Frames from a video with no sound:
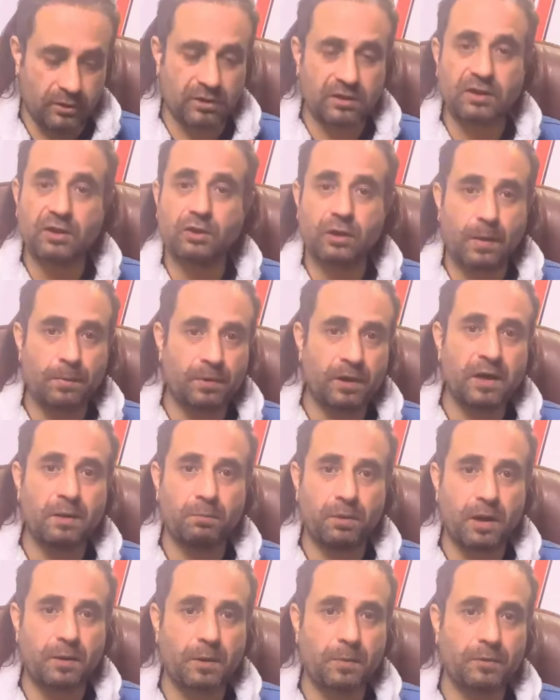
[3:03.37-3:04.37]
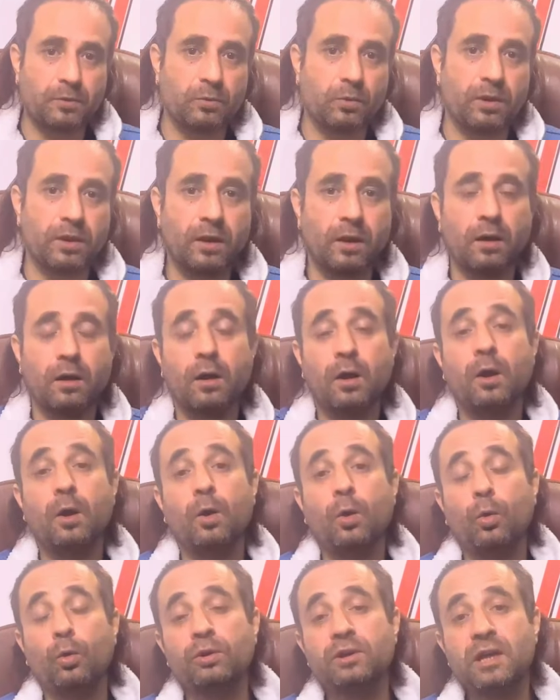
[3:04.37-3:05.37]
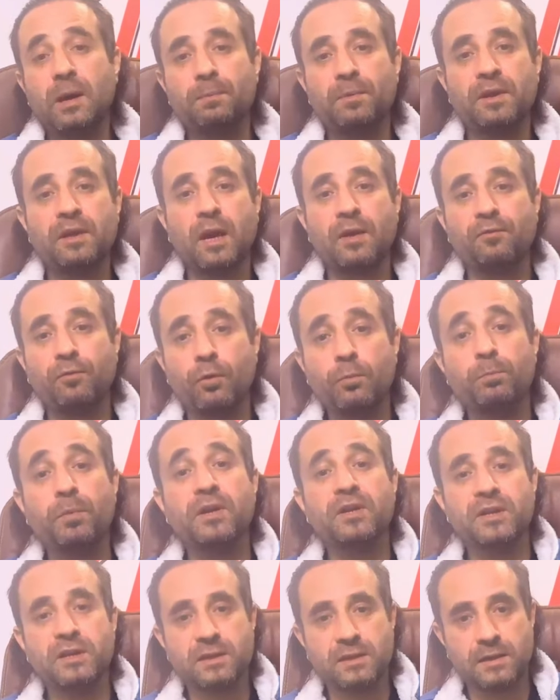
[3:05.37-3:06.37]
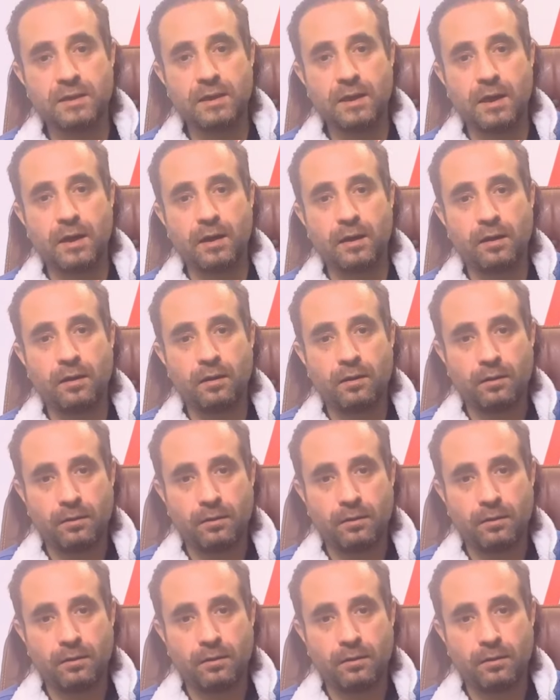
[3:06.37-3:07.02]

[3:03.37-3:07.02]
जिसकी आपका नंबर आपके पास होएगा उससे आपने ये आईफोन परचेज किया है